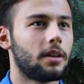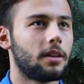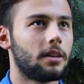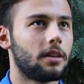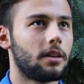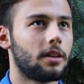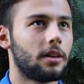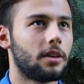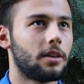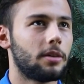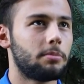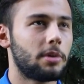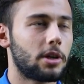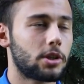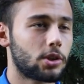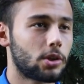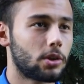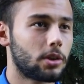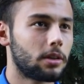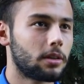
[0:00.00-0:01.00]
Ee,
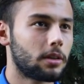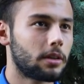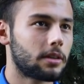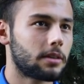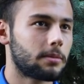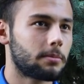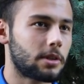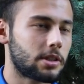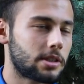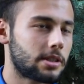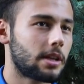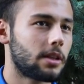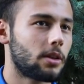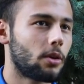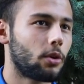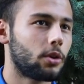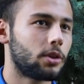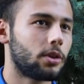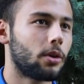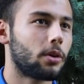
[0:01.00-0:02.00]
5 yıl, 5
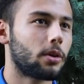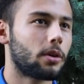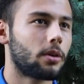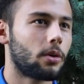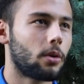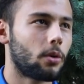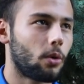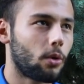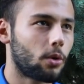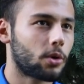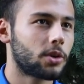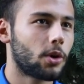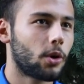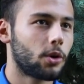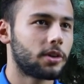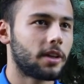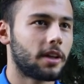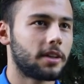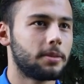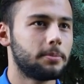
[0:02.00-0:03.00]
sene oyna, orada
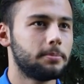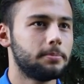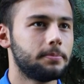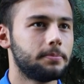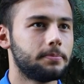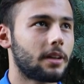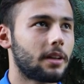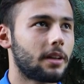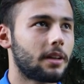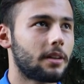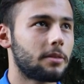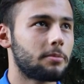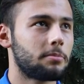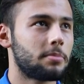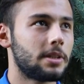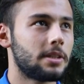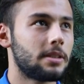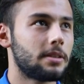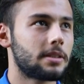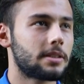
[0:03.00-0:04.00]
oynadım.
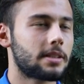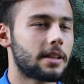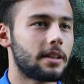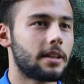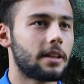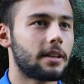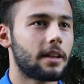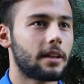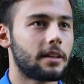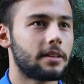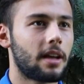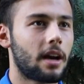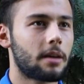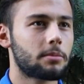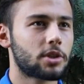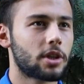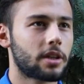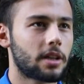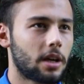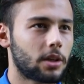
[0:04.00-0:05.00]
Bir senede
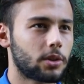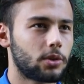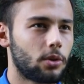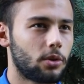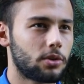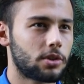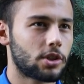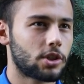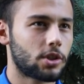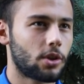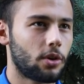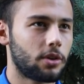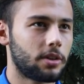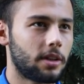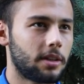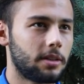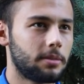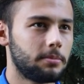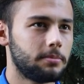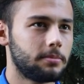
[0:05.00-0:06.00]
Darmstadt 98'te
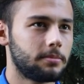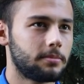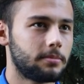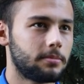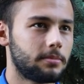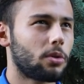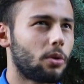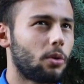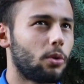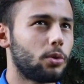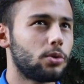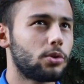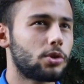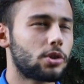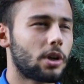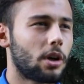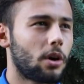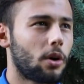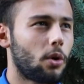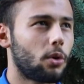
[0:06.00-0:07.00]
oynadım.
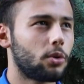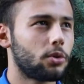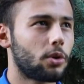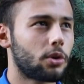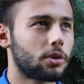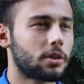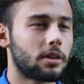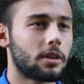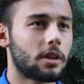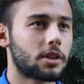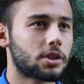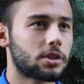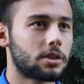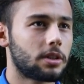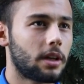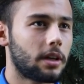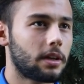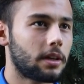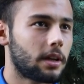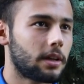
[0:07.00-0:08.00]
13 ya 14
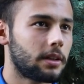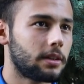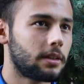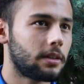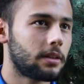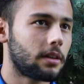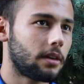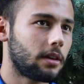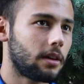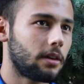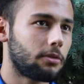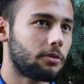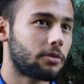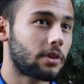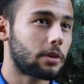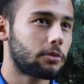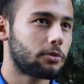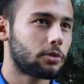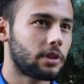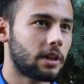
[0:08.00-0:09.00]
yaşındayken e,
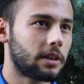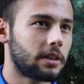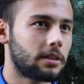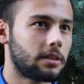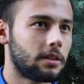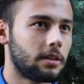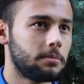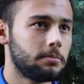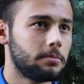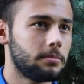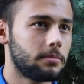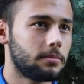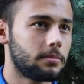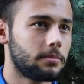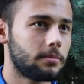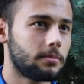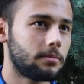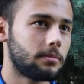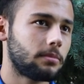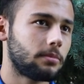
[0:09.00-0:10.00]
Frankfurt'a gittim.
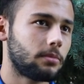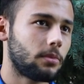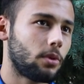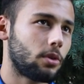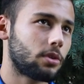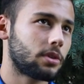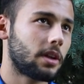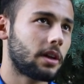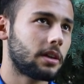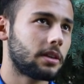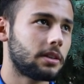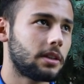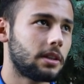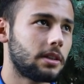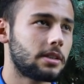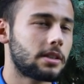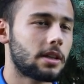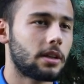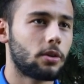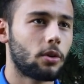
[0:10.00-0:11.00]
Orada
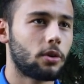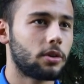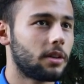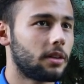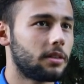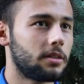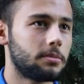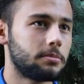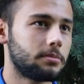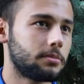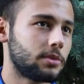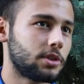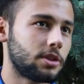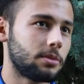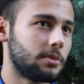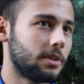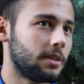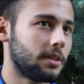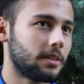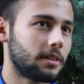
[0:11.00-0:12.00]
7 sene oynadım.
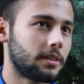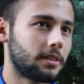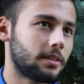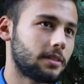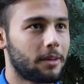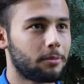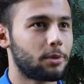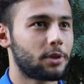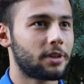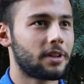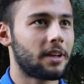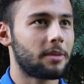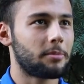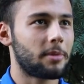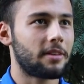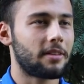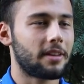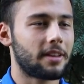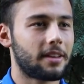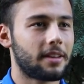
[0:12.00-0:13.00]
Şimdi
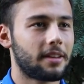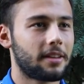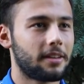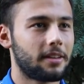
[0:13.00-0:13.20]
buradayım evet.